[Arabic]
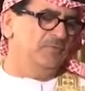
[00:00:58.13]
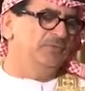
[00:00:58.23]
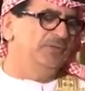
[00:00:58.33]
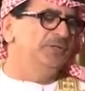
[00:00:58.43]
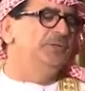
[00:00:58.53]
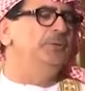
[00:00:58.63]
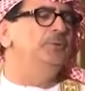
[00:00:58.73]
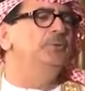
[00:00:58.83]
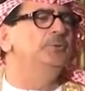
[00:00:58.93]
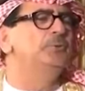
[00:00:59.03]
وفديت
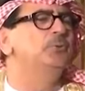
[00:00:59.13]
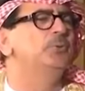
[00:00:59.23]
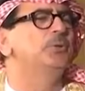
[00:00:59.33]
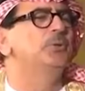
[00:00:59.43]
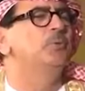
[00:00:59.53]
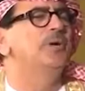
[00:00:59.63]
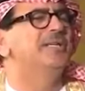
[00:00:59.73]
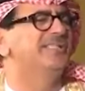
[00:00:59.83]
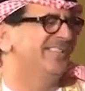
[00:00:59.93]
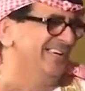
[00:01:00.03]
عيون طول
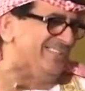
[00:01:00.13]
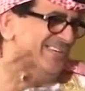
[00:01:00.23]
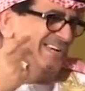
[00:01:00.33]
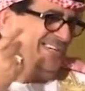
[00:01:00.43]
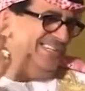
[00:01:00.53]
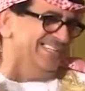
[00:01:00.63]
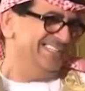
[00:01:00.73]
الوقت نعسانه